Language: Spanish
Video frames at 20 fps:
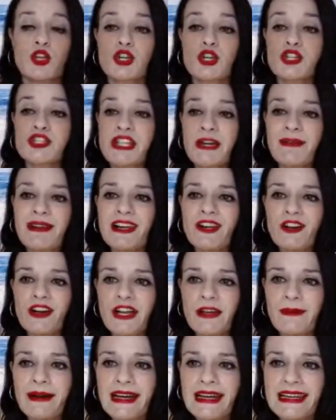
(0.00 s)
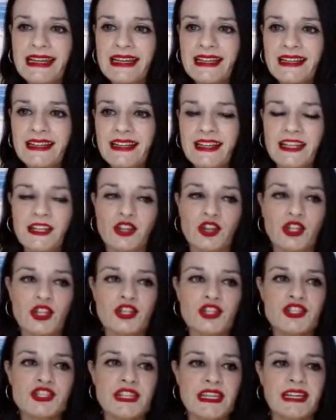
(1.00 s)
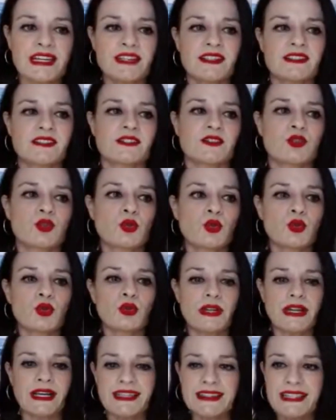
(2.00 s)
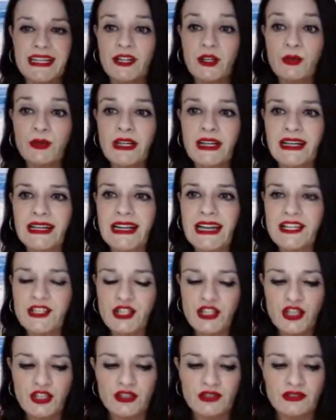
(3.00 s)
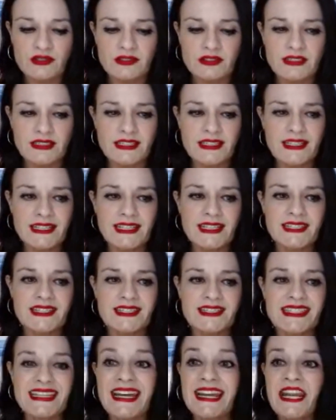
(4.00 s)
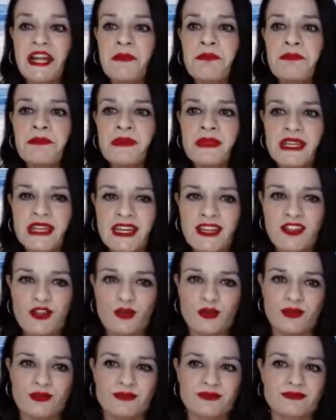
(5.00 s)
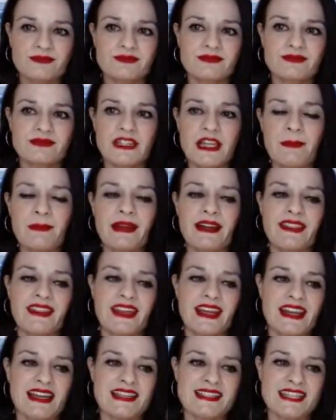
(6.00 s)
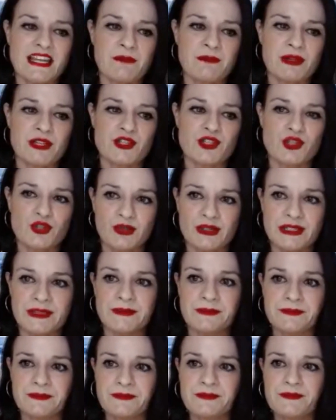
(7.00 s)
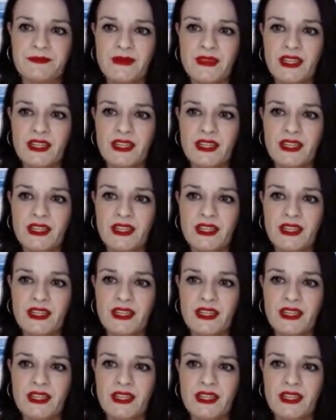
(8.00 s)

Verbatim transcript: Cuando no sabes lo que vale, entonces tú entras en una relación y tienes miedo de perder a esa persona